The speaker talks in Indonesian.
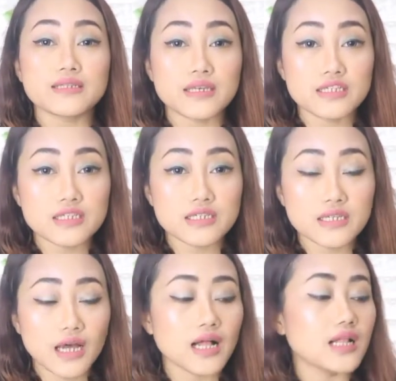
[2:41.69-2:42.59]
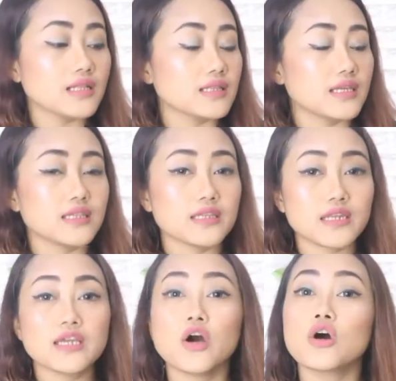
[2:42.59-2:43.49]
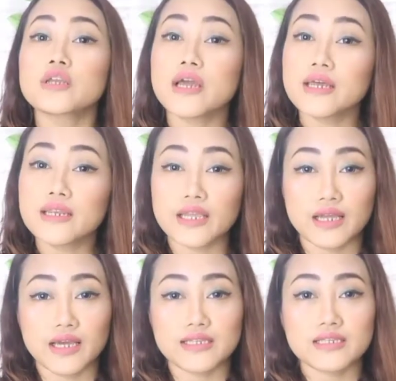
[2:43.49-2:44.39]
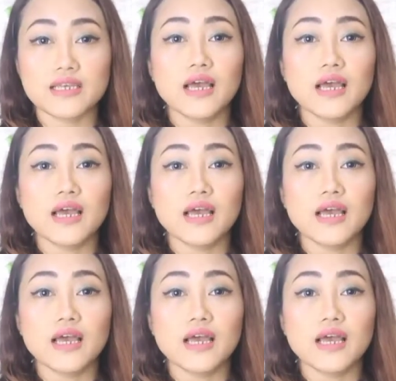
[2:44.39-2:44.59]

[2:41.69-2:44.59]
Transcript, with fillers: esensial fitri organik guys